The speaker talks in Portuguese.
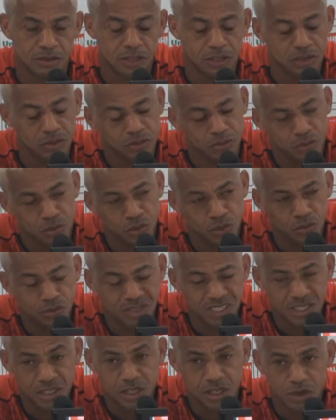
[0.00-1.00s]
Fica um pouco
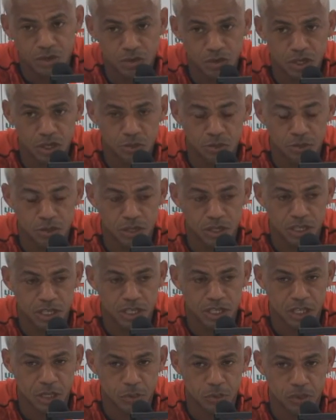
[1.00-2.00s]
mais tranquilo porque a
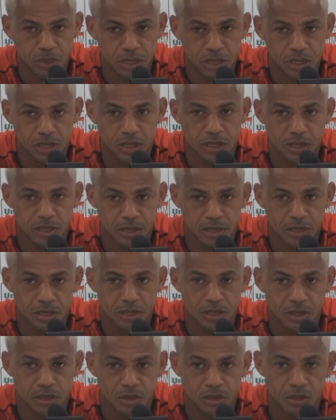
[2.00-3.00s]
equipe está
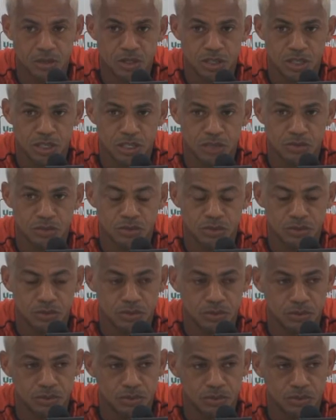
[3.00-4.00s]

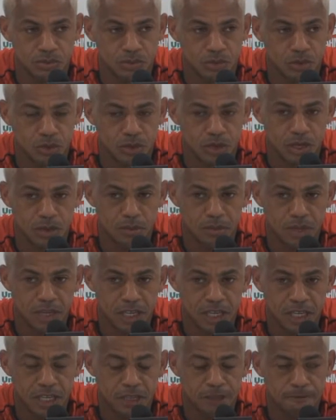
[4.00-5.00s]
conseguindo jogar
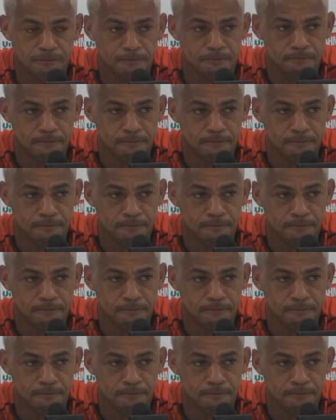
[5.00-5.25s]
bem,